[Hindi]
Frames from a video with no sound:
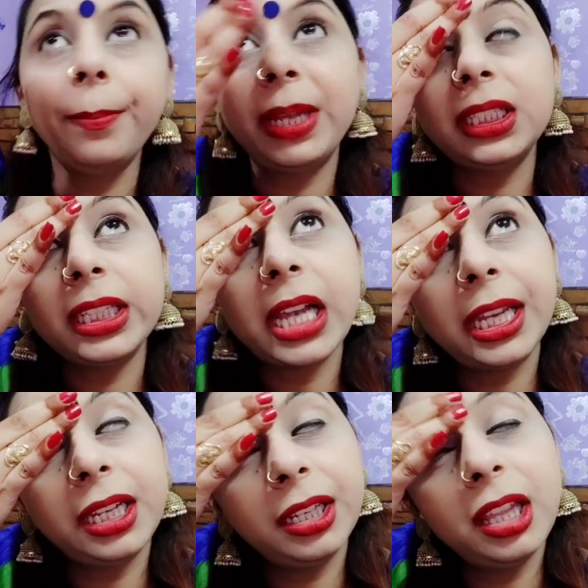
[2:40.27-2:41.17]
मैंने
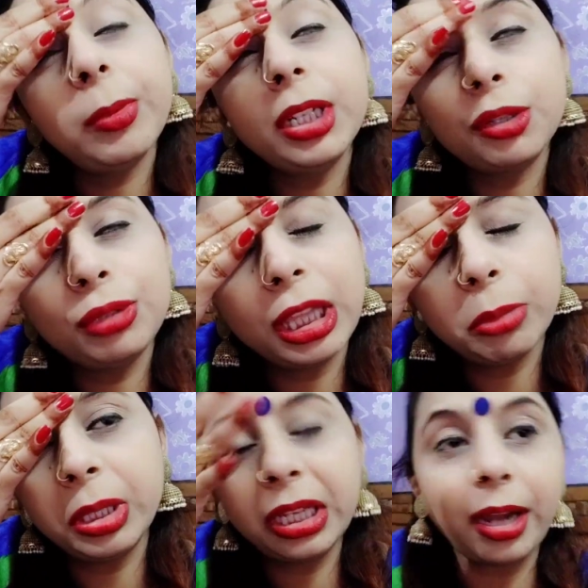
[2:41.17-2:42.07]
तैयारी करी थी बट और उनकी
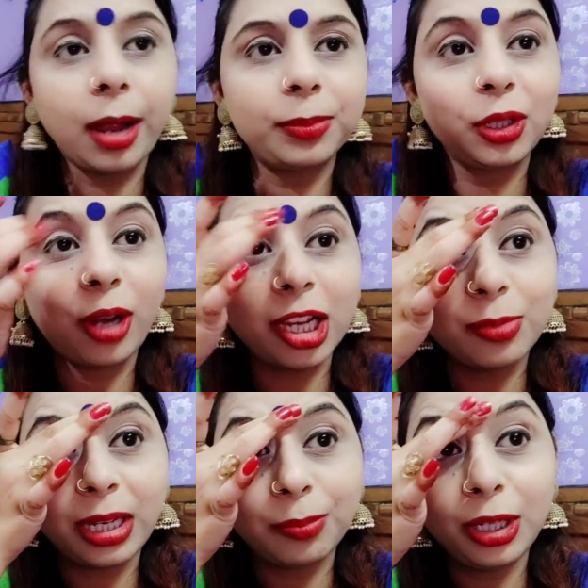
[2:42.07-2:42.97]
तबीयत खराब थी और आज
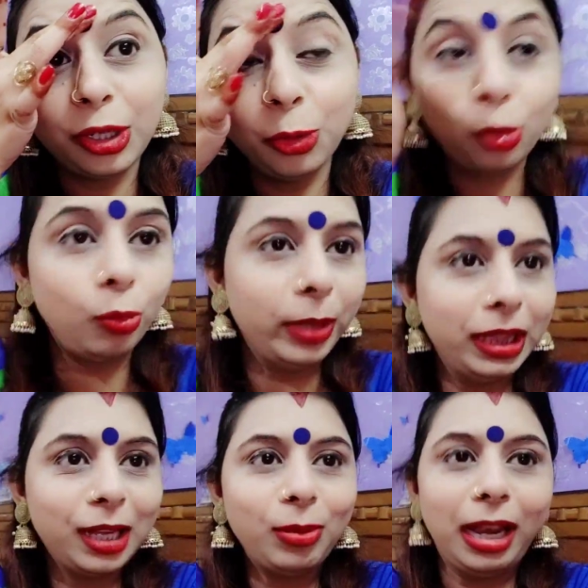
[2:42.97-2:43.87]
मैंने अपनी न्यू
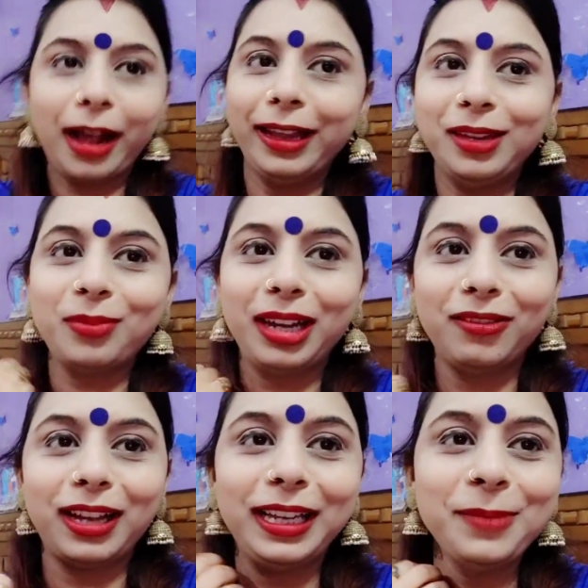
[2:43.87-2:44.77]
बिंदी भी लगाई है बड़ी
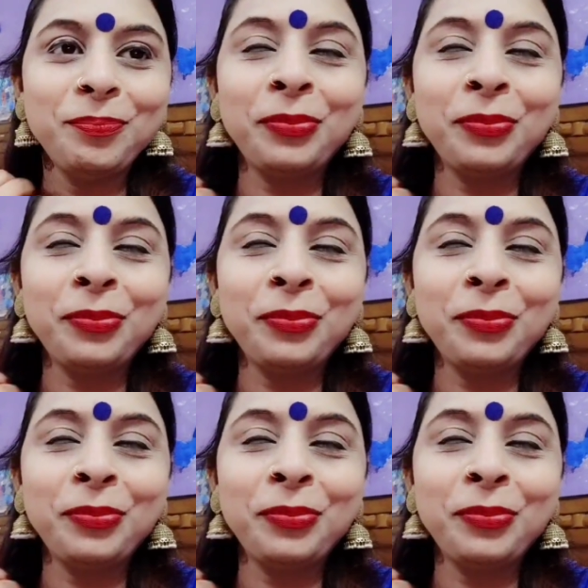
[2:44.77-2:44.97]
वाली